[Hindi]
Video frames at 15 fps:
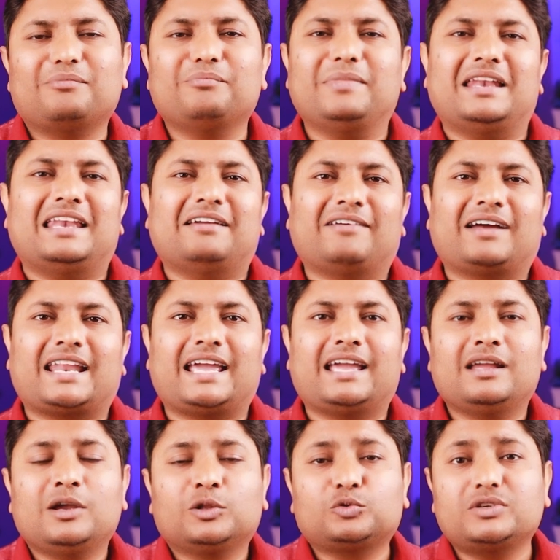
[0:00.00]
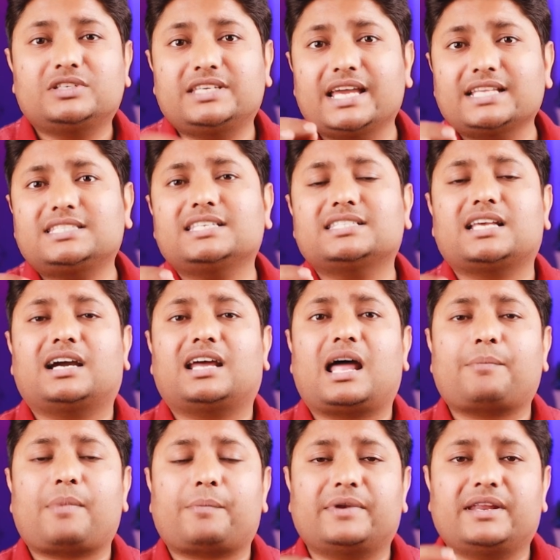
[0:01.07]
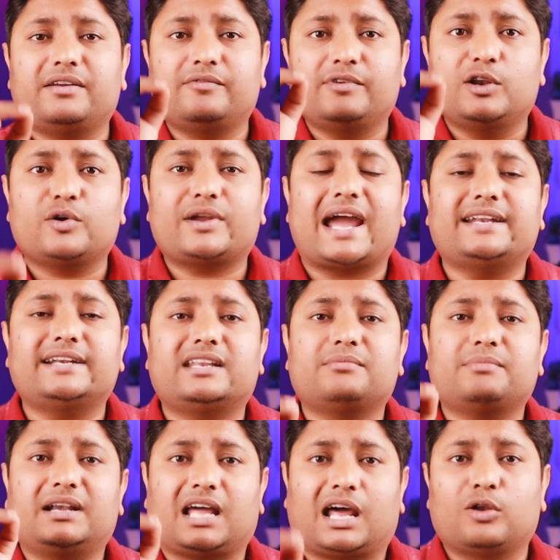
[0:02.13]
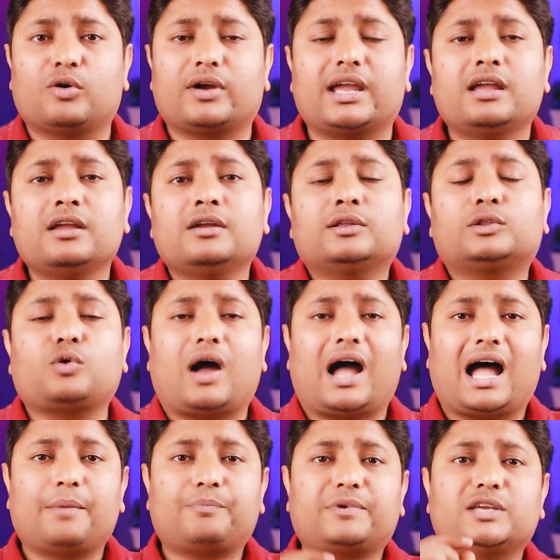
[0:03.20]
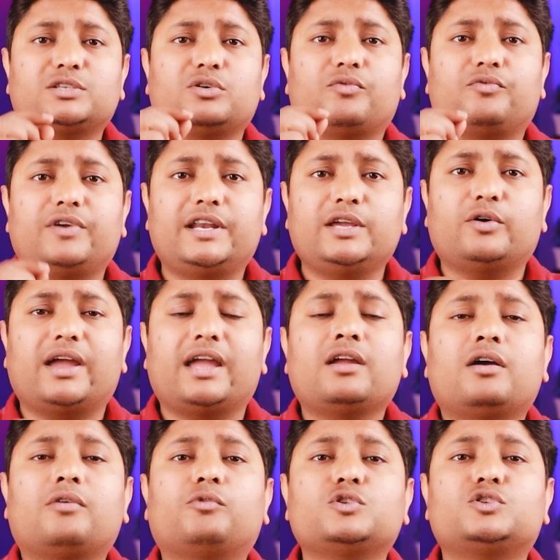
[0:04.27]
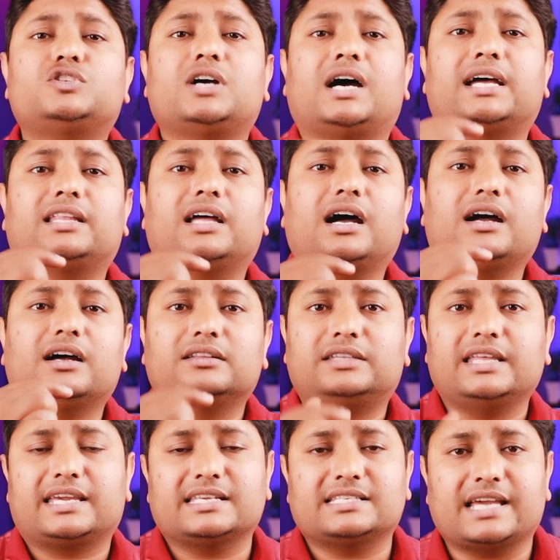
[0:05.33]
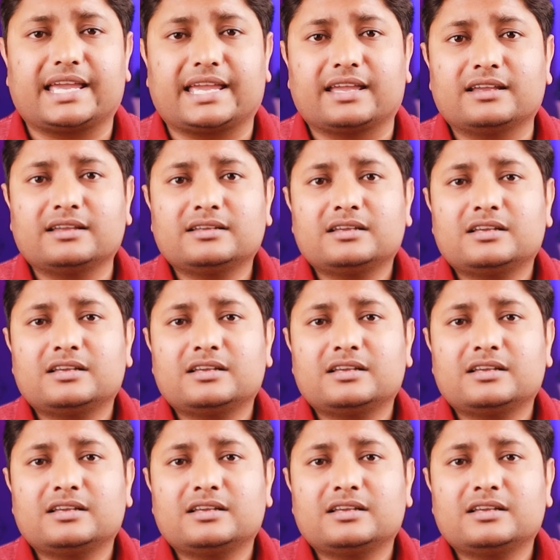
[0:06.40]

मिलने वाला है तो ये चीज़ अगर आप अपनी वीडियो के एडिटिंग में डालोगे तो आपकी जो वीडियो है वो ज़्यादा देखी जाएगी